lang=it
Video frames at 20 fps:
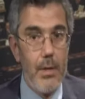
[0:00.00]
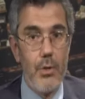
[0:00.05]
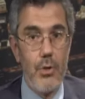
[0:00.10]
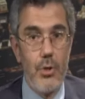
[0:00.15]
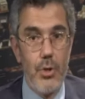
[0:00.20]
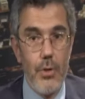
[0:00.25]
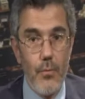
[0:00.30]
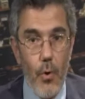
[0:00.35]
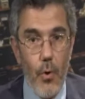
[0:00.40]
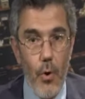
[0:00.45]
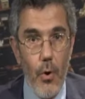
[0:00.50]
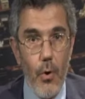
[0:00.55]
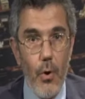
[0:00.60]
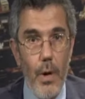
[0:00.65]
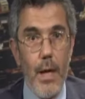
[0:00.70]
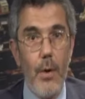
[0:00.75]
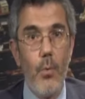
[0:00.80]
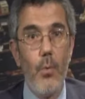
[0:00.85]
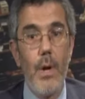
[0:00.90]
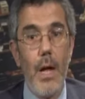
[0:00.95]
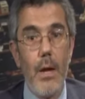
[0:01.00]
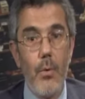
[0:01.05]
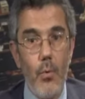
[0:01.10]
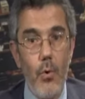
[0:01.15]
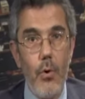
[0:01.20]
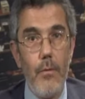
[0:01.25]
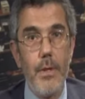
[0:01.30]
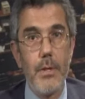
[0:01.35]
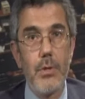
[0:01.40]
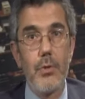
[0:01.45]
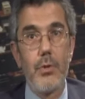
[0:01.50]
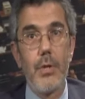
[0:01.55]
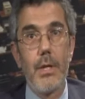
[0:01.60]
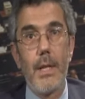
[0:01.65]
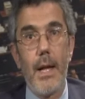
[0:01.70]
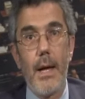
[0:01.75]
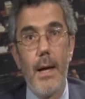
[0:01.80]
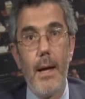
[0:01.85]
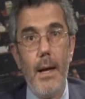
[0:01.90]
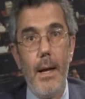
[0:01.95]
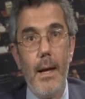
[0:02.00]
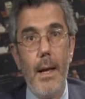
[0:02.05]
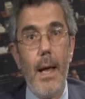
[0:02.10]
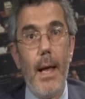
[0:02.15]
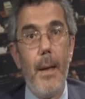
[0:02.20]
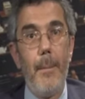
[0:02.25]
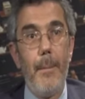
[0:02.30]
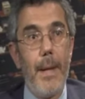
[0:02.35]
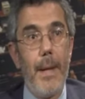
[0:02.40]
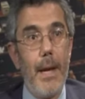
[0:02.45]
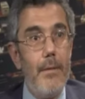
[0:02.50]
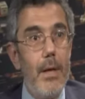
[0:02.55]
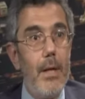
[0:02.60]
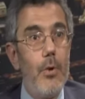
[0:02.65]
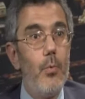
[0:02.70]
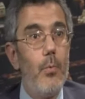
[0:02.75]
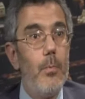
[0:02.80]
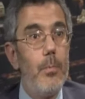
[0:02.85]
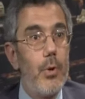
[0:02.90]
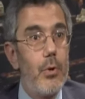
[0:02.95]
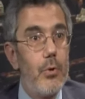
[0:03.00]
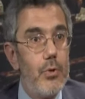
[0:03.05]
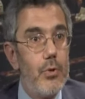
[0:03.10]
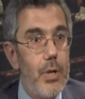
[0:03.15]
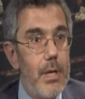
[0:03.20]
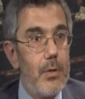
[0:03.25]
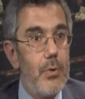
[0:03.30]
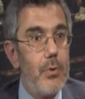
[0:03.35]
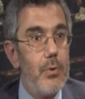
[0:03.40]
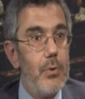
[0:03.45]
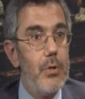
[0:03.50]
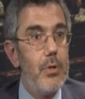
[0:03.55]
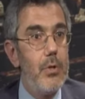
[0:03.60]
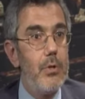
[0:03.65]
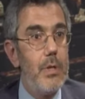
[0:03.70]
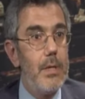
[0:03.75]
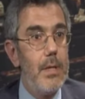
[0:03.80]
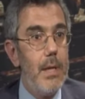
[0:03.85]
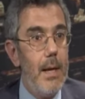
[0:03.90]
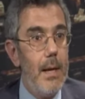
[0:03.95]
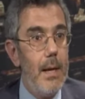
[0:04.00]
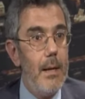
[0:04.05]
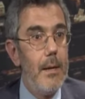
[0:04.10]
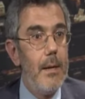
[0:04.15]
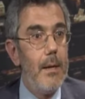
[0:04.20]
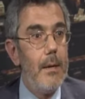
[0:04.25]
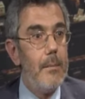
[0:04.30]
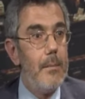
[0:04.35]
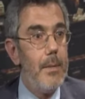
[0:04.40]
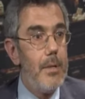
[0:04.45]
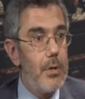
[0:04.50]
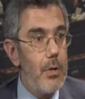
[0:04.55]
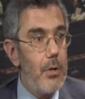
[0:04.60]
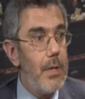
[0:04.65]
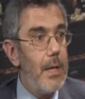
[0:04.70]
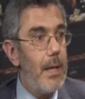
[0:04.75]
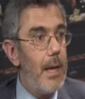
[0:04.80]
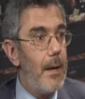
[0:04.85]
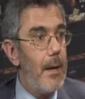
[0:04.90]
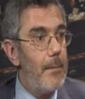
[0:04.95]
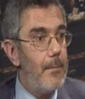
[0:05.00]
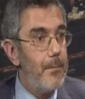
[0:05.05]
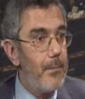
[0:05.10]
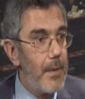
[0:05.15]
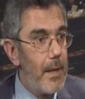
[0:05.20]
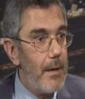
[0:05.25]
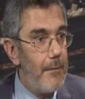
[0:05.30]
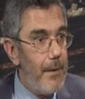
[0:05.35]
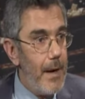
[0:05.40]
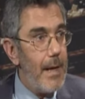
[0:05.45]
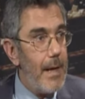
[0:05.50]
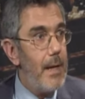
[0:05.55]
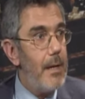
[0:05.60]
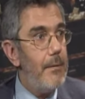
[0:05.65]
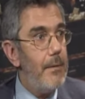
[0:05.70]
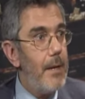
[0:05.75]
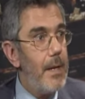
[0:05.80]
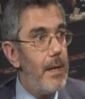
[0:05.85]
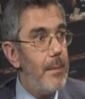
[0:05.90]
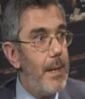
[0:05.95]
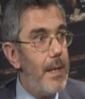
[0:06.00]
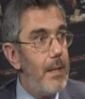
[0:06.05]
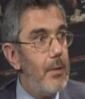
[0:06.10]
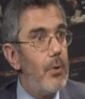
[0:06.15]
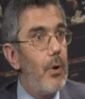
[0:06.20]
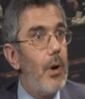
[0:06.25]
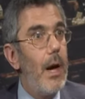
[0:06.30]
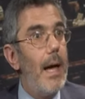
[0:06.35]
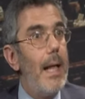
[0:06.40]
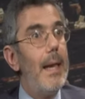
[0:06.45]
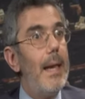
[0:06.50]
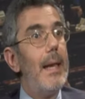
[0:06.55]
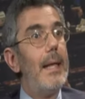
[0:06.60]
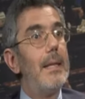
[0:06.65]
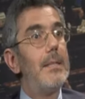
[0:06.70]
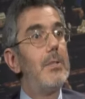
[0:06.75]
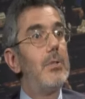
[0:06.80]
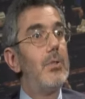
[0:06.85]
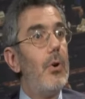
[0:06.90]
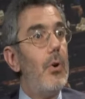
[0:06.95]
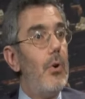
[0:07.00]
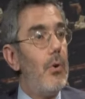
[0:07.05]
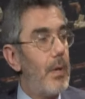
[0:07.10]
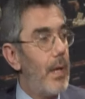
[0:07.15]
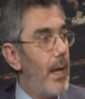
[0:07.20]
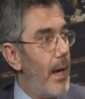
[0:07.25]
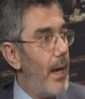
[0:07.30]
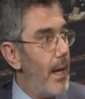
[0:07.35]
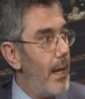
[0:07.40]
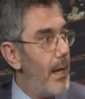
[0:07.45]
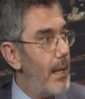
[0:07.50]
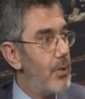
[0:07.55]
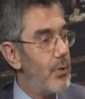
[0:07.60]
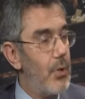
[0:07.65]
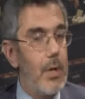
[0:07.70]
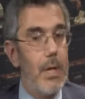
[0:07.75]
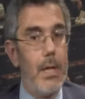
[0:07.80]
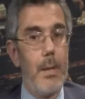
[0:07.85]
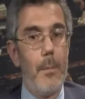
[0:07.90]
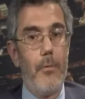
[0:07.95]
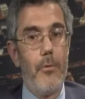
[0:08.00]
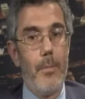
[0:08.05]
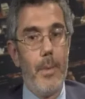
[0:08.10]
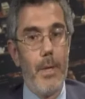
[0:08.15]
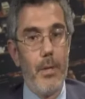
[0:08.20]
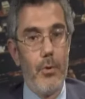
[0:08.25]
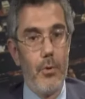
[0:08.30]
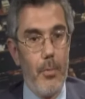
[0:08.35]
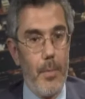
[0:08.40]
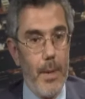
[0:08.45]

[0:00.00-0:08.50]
ci vuole una nuova società e per avere un progetto di società bisogna fare riferimento alla storia, alla storia del movimento